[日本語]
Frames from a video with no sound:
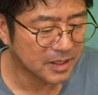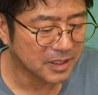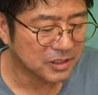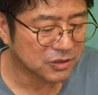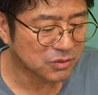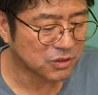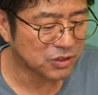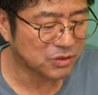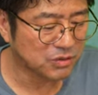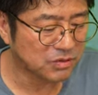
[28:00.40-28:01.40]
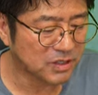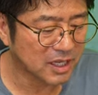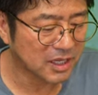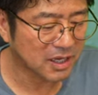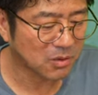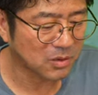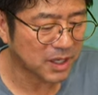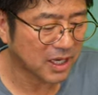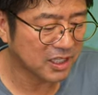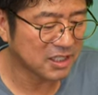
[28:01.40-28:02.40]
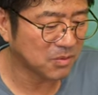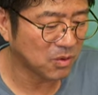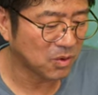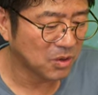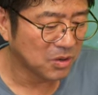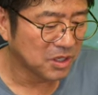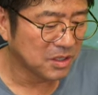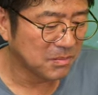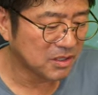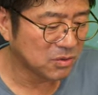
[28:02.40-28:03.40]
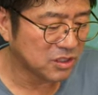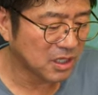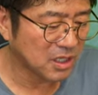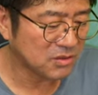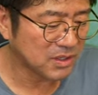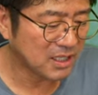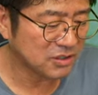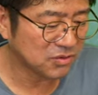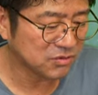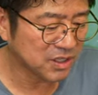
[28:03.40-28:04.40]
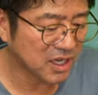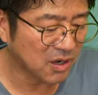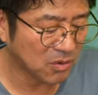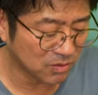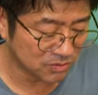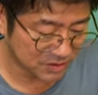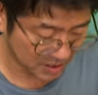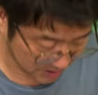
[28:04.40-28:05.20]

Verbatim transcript: その色のなんかこう中にも今どちらかと暖色系が多くて